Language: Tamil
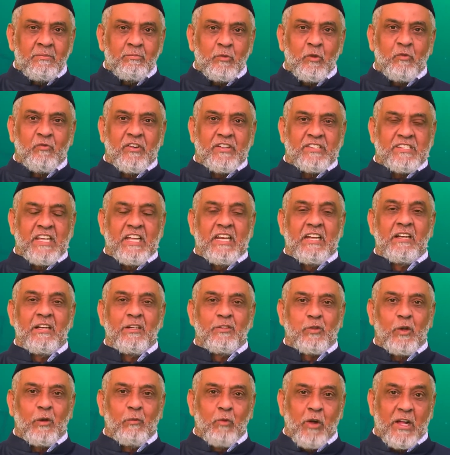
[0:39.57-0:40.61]
முஃபசிரிங்கள்
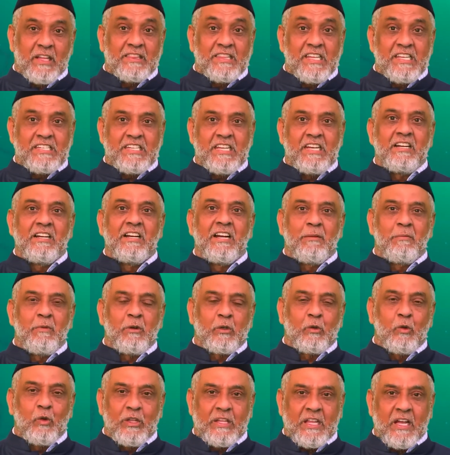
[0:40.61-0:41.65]
சொல்லி முஹத்தீசருங்கள்
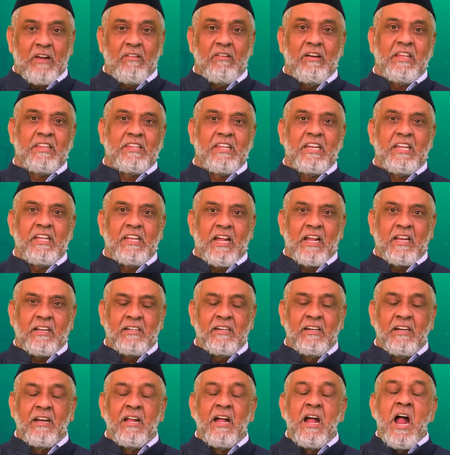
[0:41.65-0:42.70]
நமக்கு ஒரு தகவலை
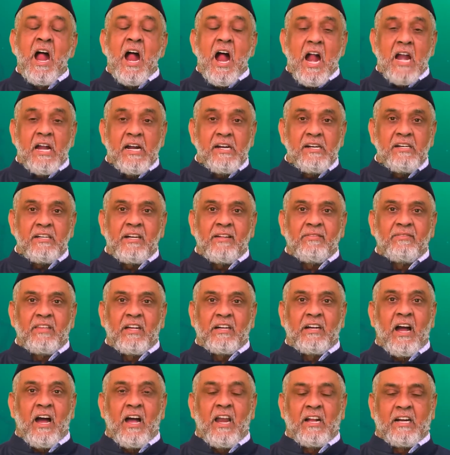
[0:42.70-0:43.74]
தருகிறார்கள் அன்று அந்த
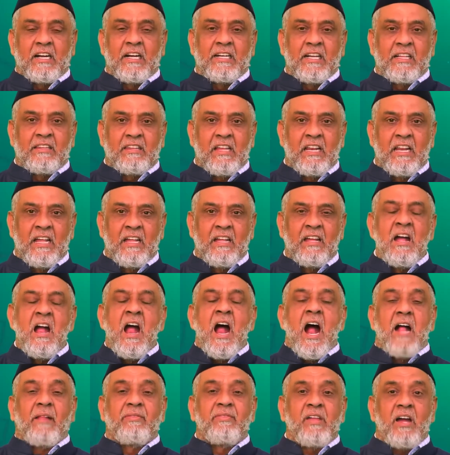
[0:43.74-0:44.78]
காலகட்டத்தில்
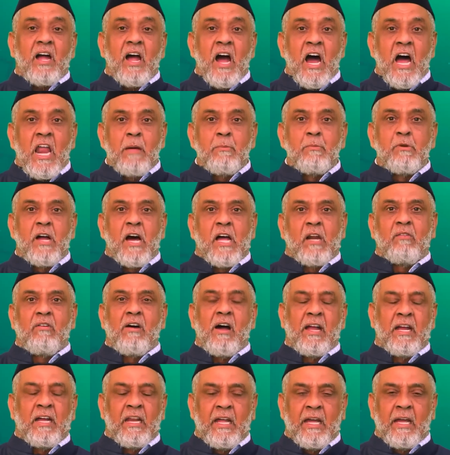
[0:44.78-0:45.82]
அந்த ஆலமுல்
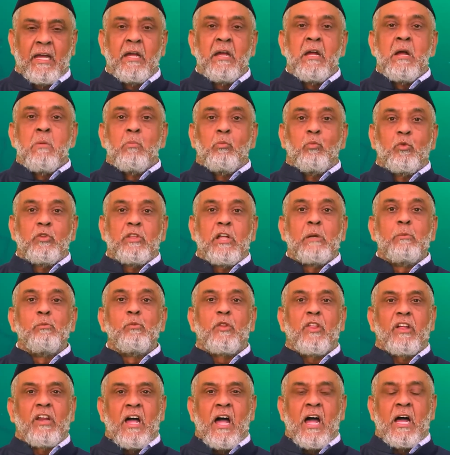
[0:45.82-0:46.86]
அருவாகிலே முதல்
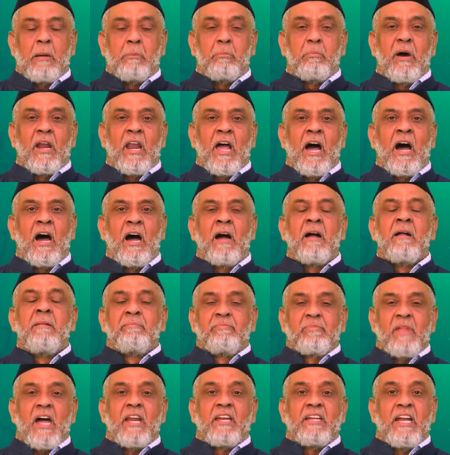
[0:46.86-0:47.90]
முதலாக பலா
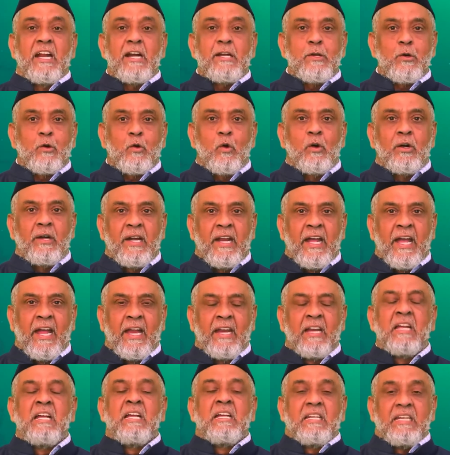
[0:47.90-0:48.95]
நான்
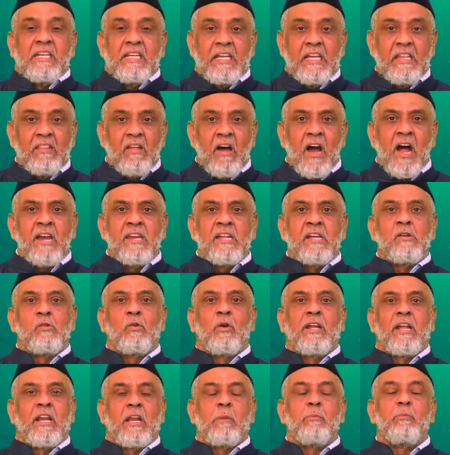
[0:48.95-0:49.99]
ஏற்றுக்கொண்டேன் இங்குதான்
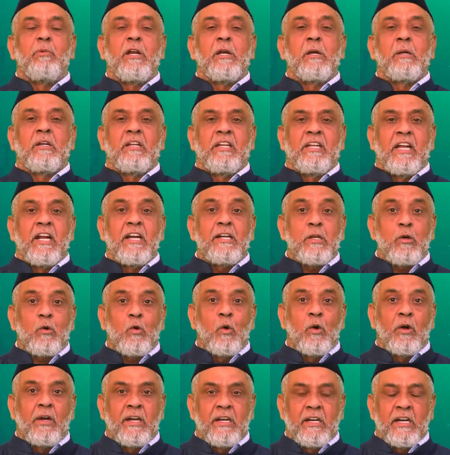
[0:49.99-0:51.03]
எங்களுடைய ரப்பு என்று
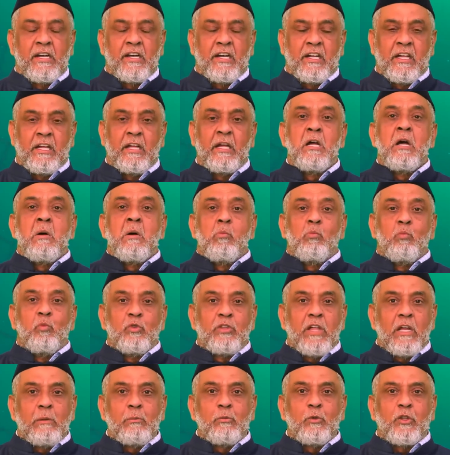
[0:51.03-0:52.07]
ஏற்றுக்கொண்டேன் என்று
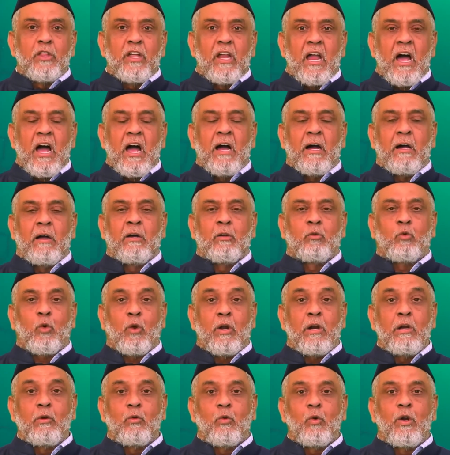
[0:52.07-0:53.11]
முதல் முதலாக
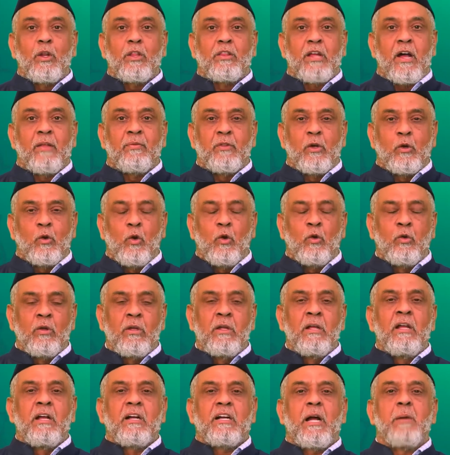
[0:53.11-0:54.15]
குரல் கொடுத்த அந்த ரூஹ்
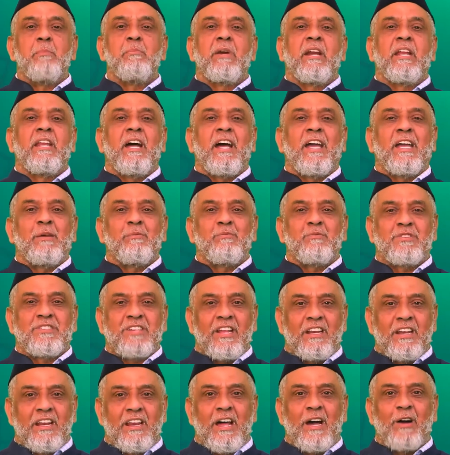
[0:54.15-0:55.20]
கண்மணி நாயகம்
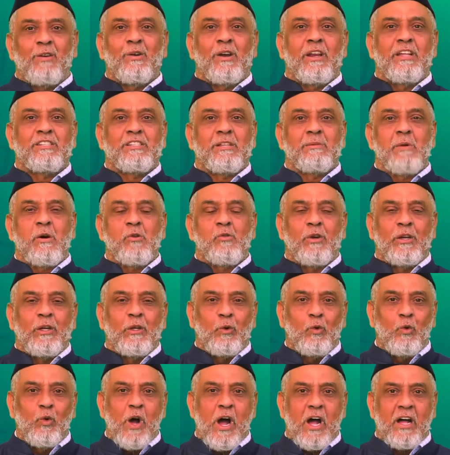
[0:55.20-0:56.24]
சல்லல்லாஹு அலைச்சலம் அவனுடைய
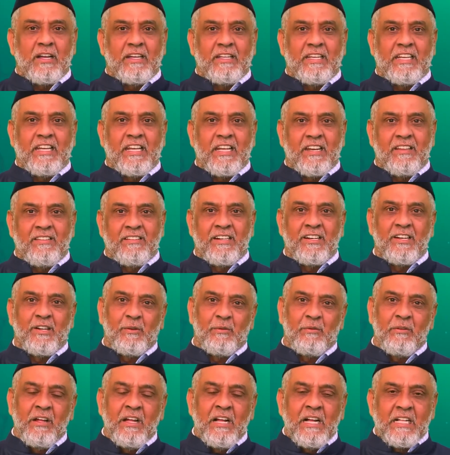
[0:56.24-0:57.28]
ரூஹாக இருக்கிறது
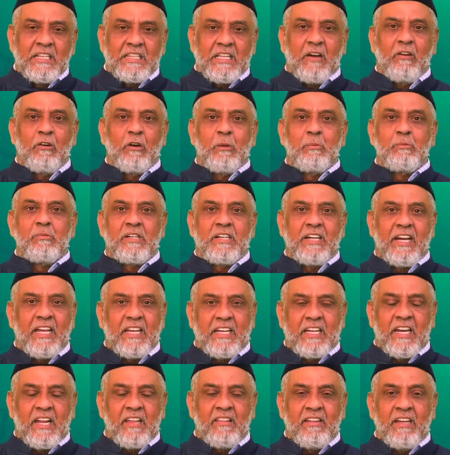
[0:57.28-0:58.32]
என்றும் தகவலும்
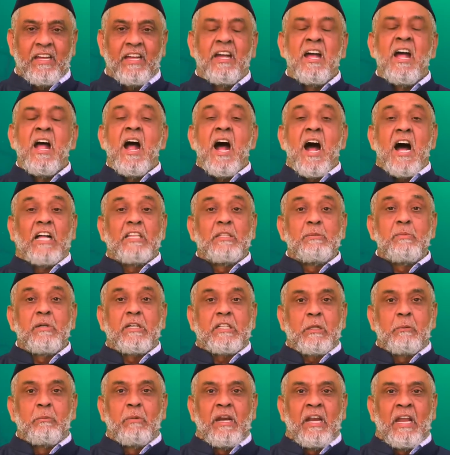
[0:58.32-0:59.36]
கிடைக்கிறது அது
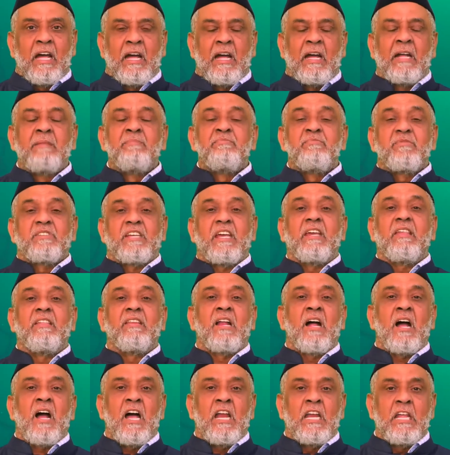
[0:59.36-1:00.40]
மட்டுமல்ல
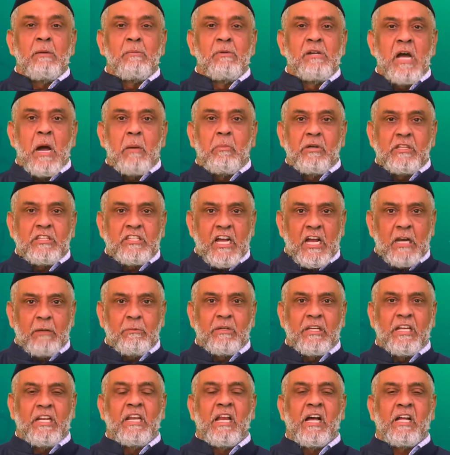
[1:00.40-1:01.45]
செய்தினா அலிபின்
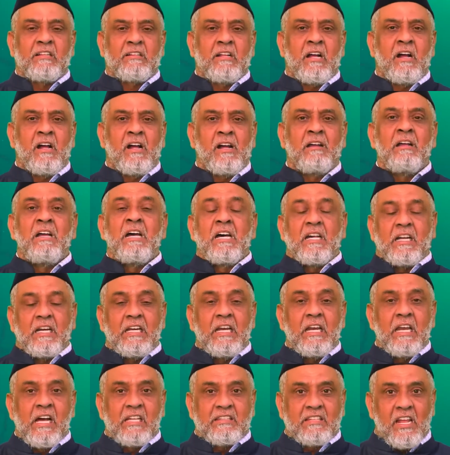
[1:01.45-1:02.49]
அபுத்தாலிபர் இல்லாத
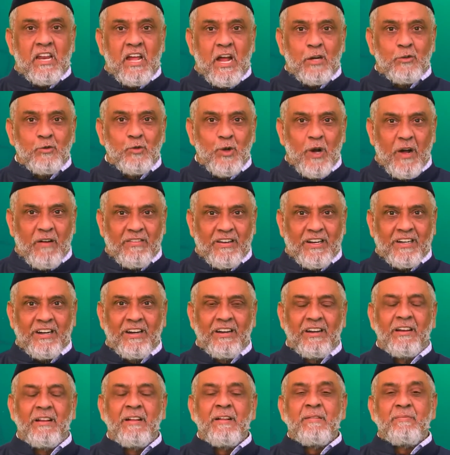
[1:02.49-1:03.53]
ரலீல்லா தால அன்பு
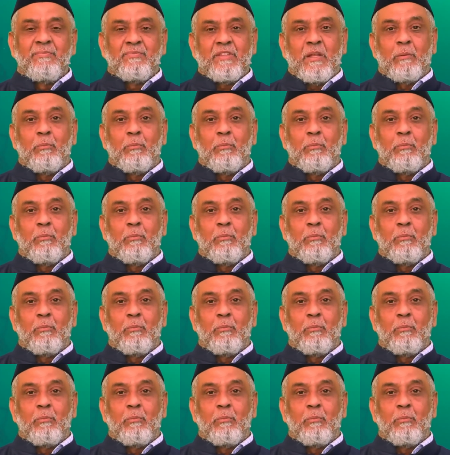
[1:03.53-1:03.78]
அவர்கள் இந்த